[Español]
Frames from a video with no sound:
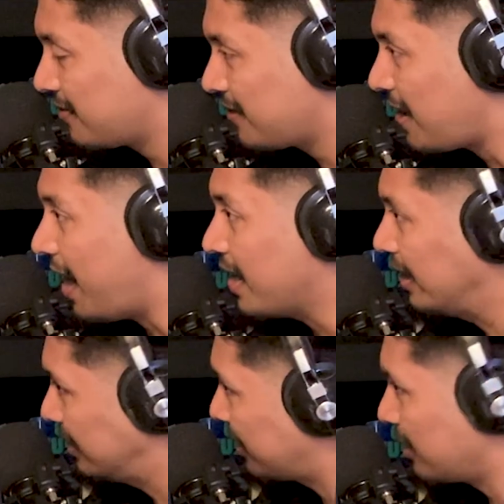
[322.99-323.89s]
Hay
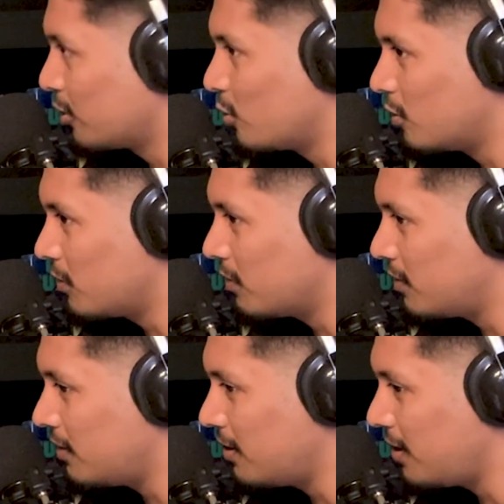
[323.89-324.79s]
gente que no
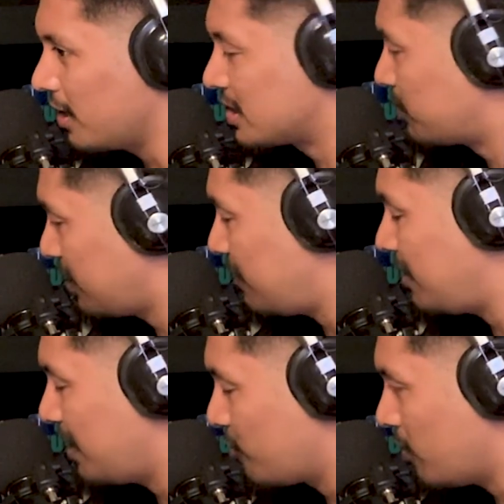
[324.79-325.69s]

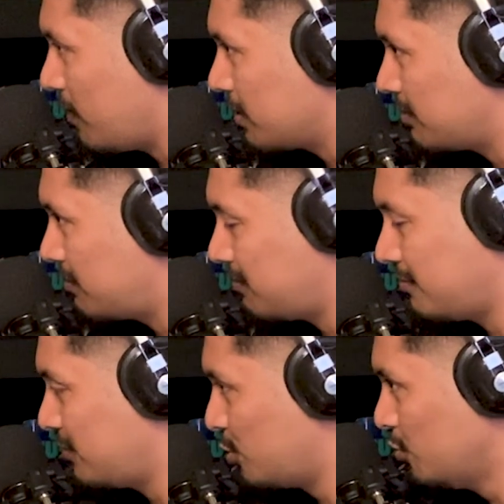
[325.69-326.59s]
aceptaba la nueva
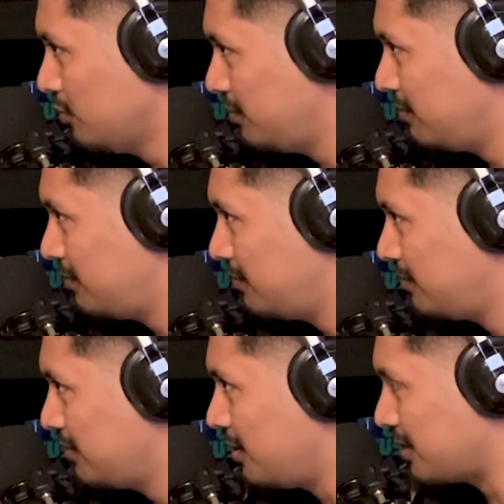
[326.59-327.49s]
tú,
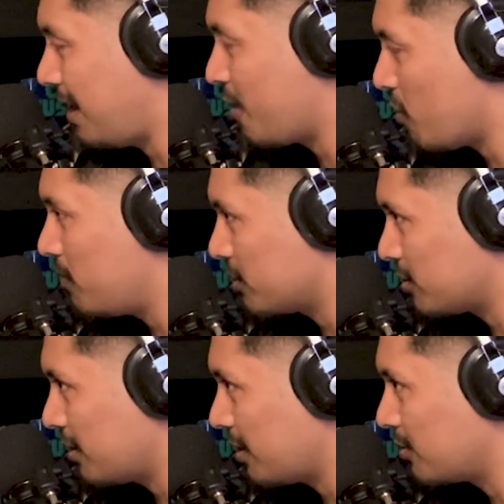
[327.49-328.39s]
o sea, la nueva
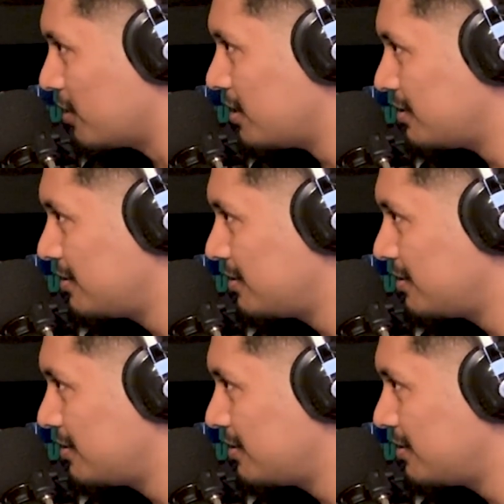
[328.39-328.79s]
persona que tú eras.